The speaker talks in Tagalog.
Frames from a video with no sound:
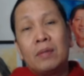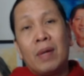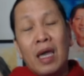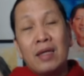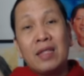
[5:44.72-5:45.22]

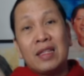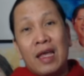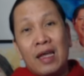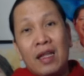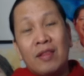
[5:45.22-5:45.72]
maging
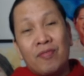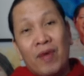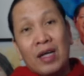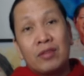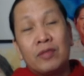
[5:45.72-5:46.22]
deterrent
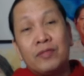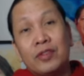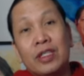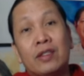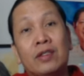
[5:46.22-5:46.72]
factor
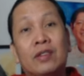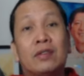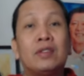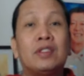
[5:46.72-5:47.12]
po ito